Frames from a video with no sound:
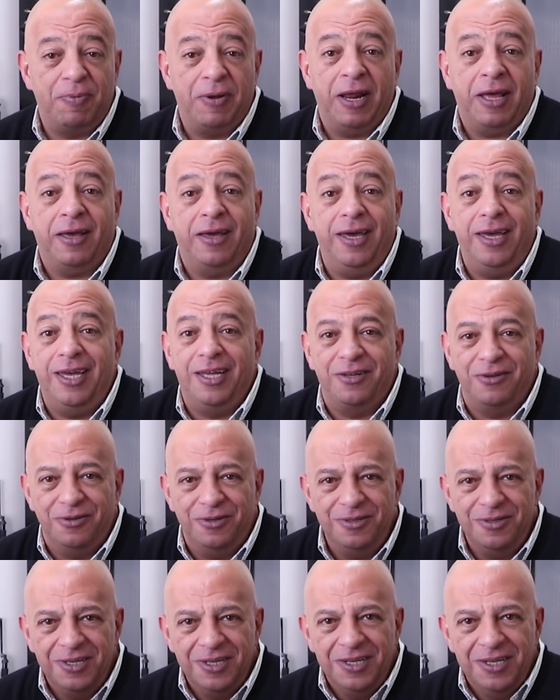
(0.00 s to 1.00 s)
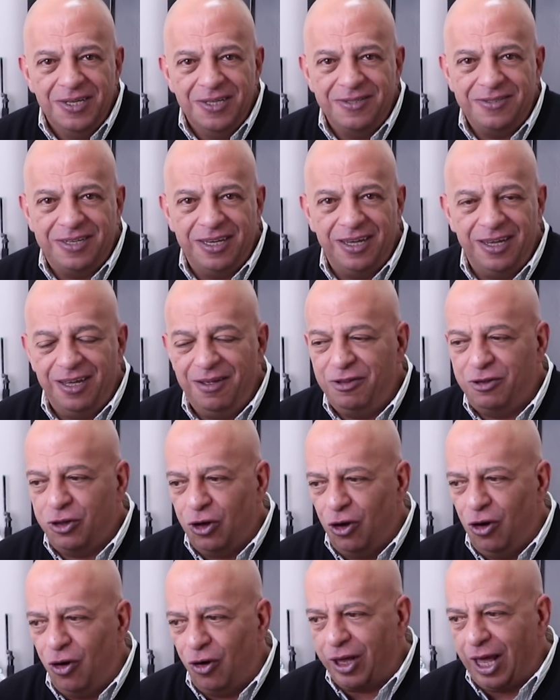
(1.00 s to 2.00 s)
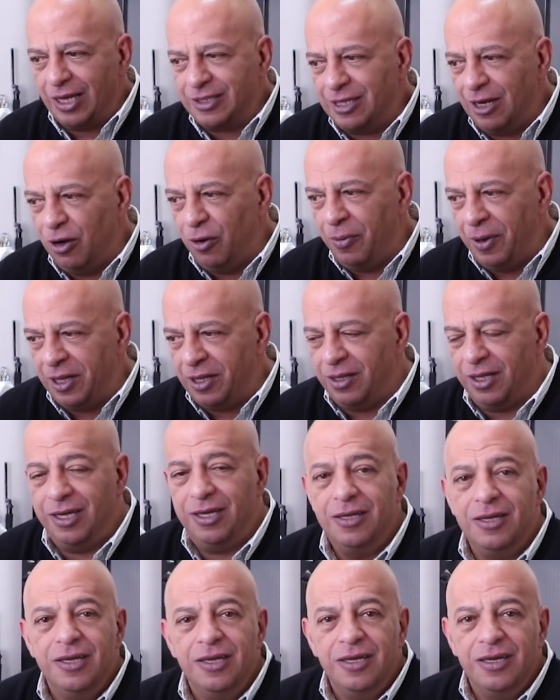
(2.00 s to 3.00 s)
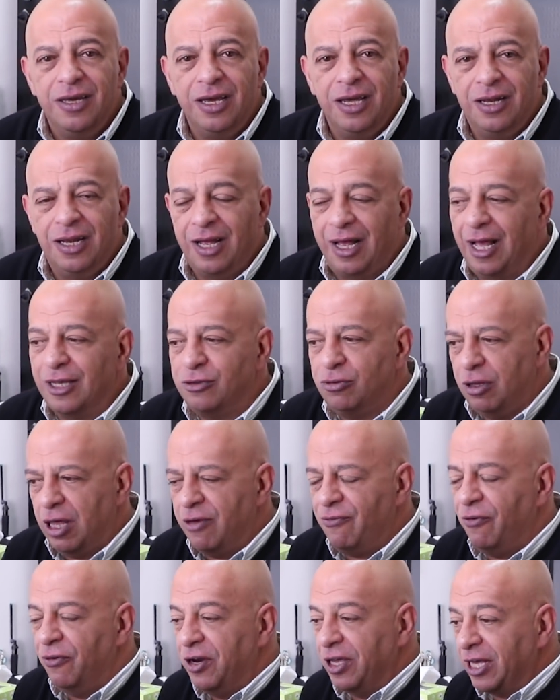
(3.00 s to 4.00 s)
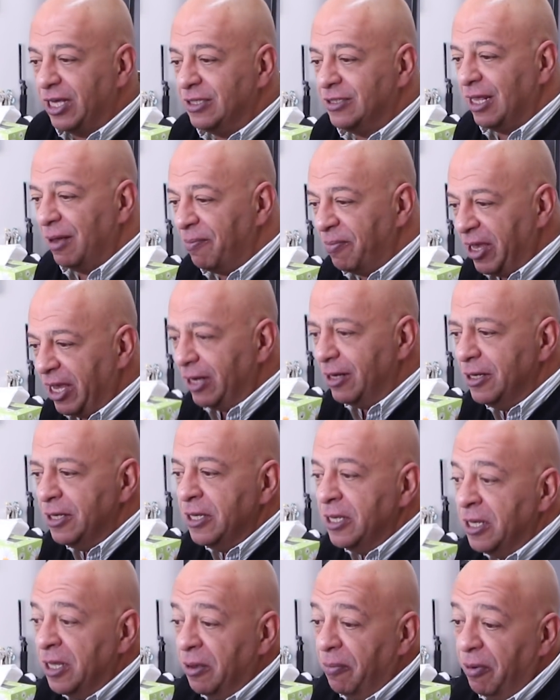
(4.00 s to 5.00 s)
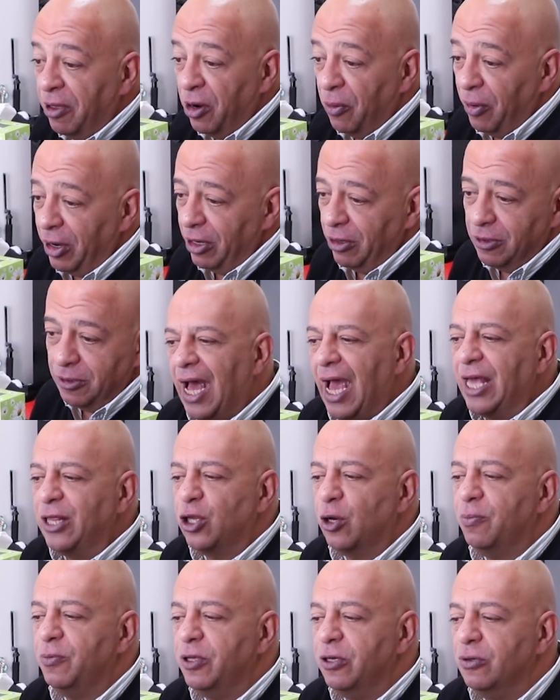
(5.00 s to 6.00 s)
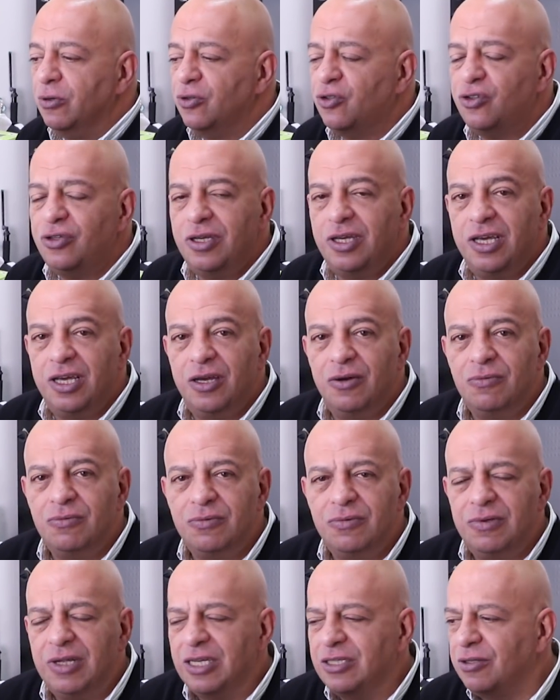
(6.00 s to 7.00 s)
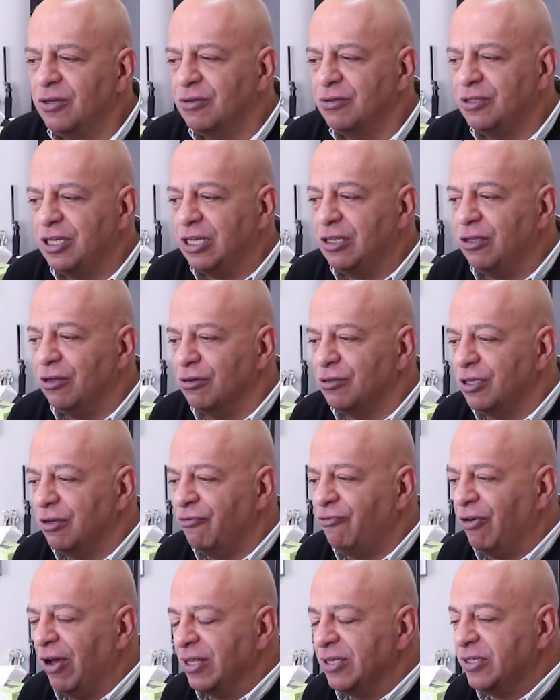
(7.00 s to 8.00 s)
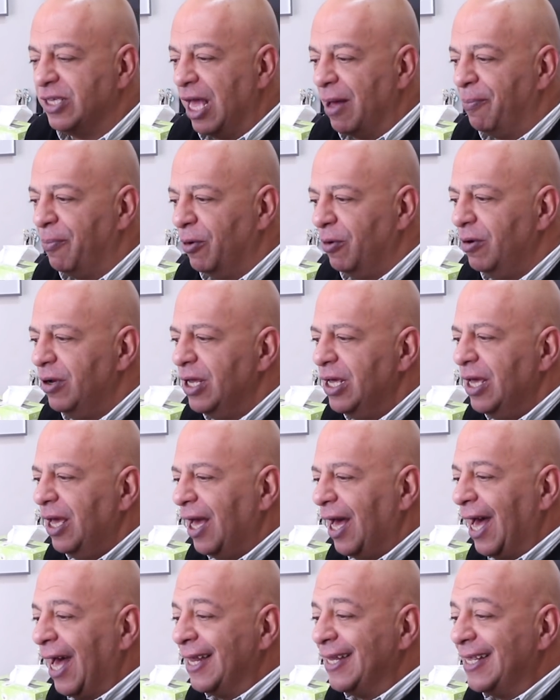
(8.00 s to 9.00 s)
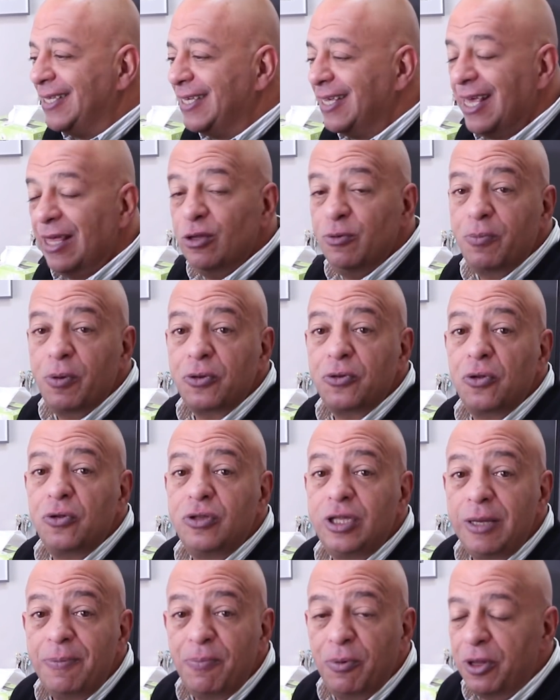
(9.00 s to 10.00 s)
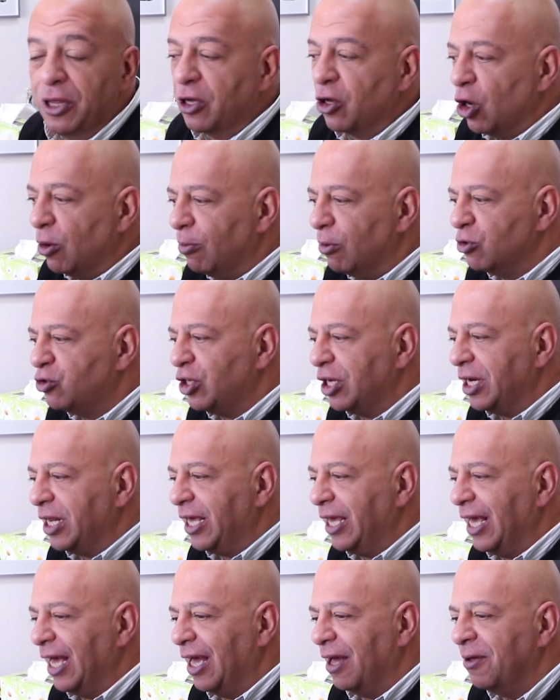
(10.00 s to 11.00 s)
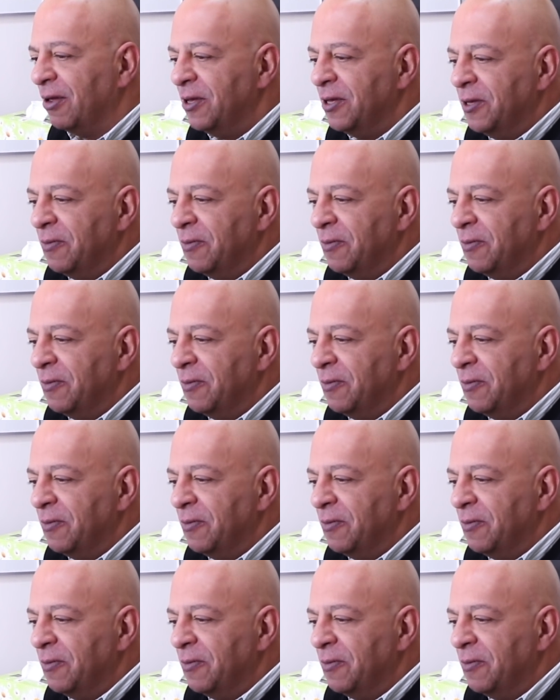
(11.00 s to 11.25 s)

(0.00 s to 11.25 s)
¿Para qué, no? Si todo lo que hace lo vende. En el caso de iPhone X también. Pero bueno, iDrop News, eh, un uno de estos sitios de fans de Apple, han diseñado un prototipo de cómo sería